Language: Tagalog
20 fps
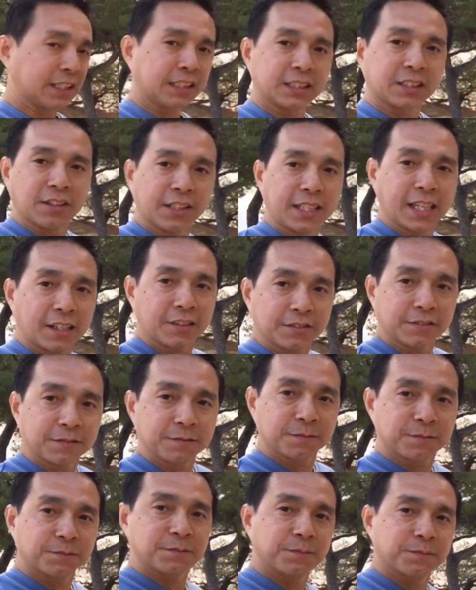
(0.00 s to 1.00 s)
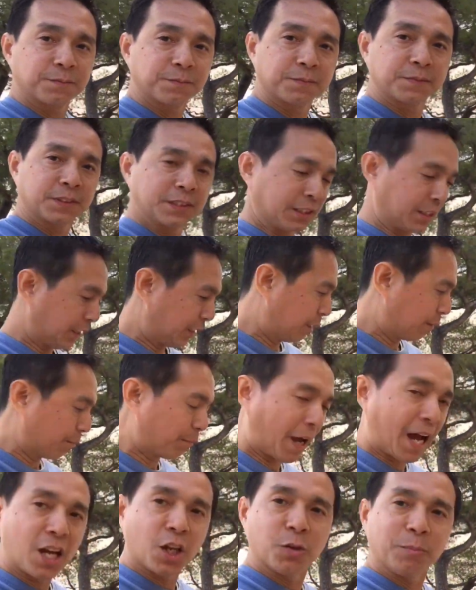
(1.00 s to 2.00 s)
Let's go down.
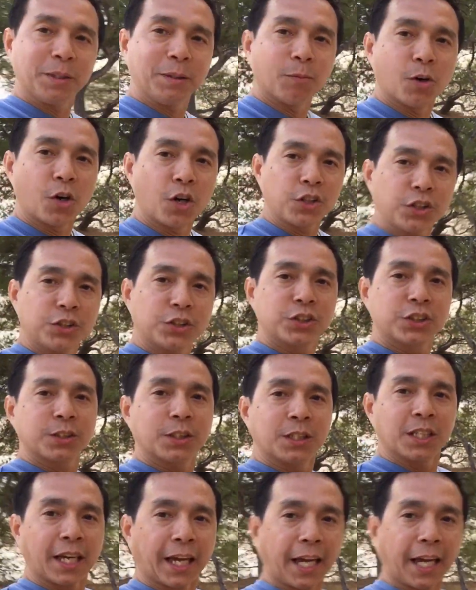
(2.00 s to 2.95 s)
Follow me boys